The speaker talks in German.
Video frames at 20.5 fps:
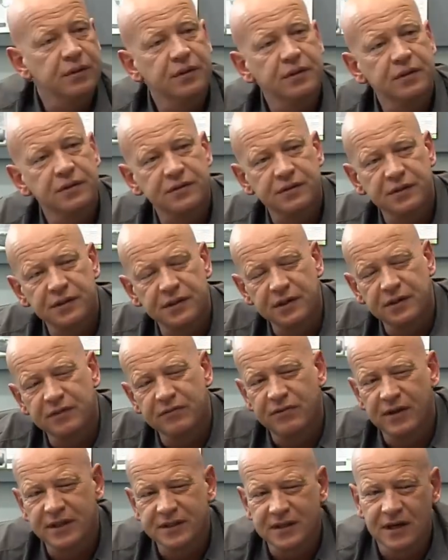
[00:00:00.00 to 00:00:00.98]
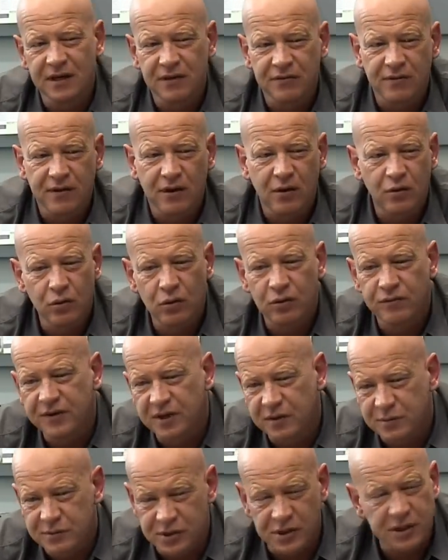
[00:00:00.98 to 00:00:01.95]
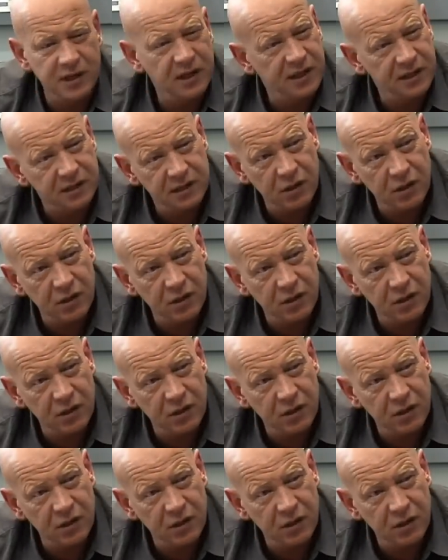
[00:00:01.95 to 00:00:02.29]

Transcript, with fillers: sind Ihnen vielleicht an der Frau irgendwelche Besonderheiten